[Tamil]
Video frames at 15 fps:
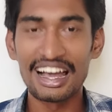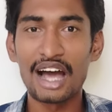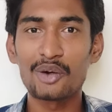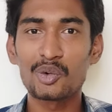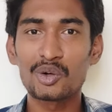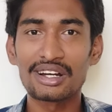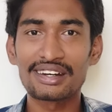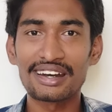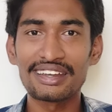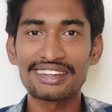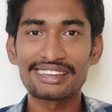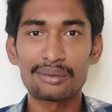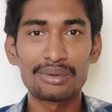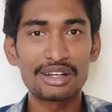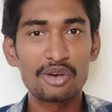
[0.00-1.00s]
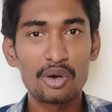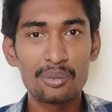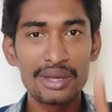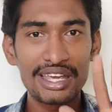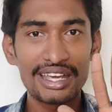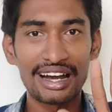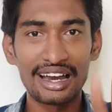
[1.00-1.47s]
நான் உங்கள் ட்ரெனிங் தமிழ்
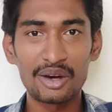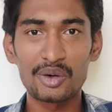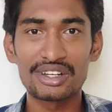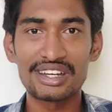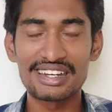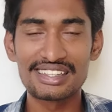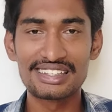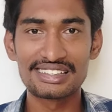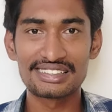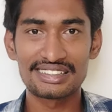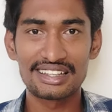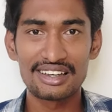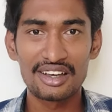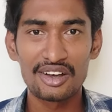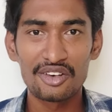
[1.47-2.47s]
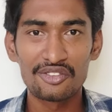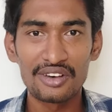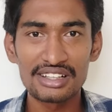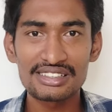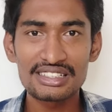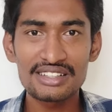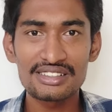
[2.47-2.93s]
கோபி ஹலோ டிடிஜிஸ்
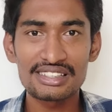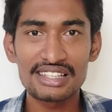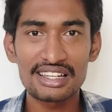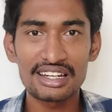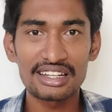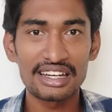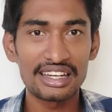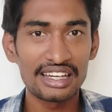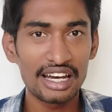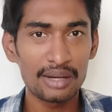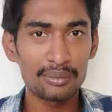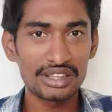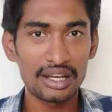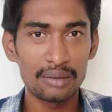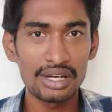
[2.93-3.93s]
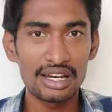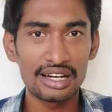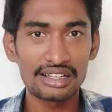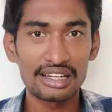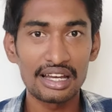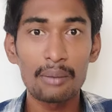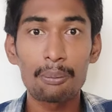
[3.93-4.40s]
ஃபர்ஸ்ட் விஷயம் என்னன்னு கேட்டிங்கன்னா நம்ம
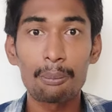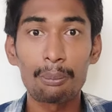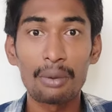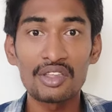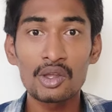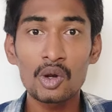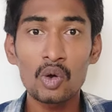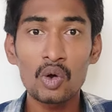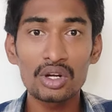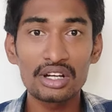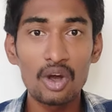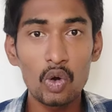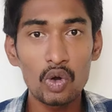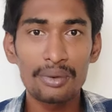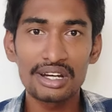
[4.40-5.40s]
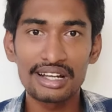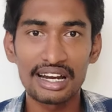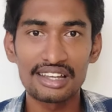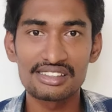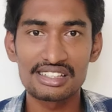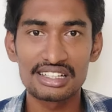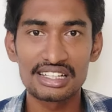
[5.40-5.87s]
தமிழ்நாட்டில் பதினோரு கவர்மெண்ட்
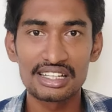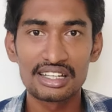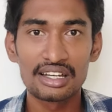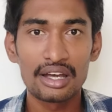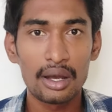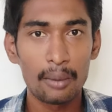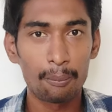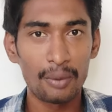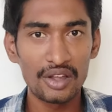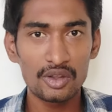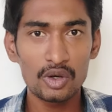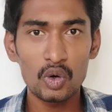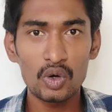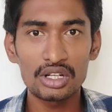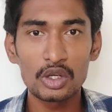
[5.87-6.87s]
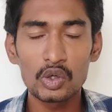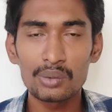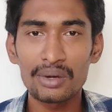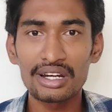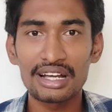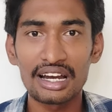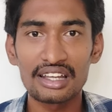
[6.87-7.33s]
காலேஜ் இருக்குது பதினோரு
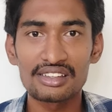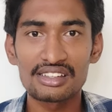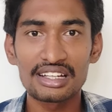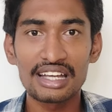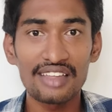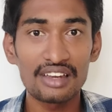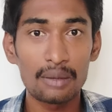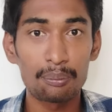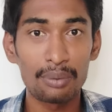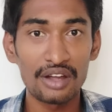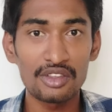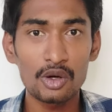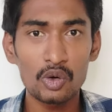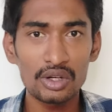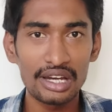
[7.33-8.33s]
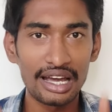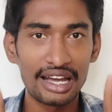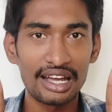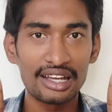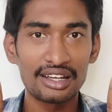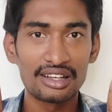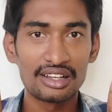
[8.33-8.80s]
கவர்மெண்ட் காலேஜ் இருக்குது அதில் பதினொன்றில்
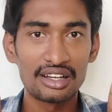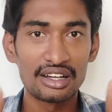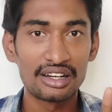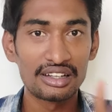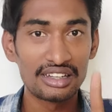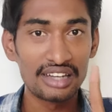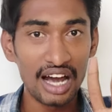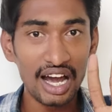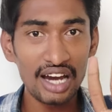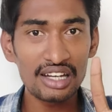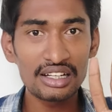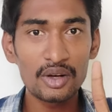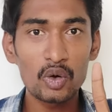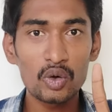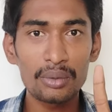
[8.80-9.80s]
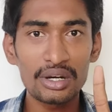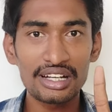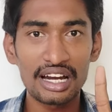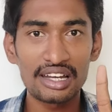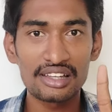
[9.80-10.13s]
நாலு கவர்மெண்ட்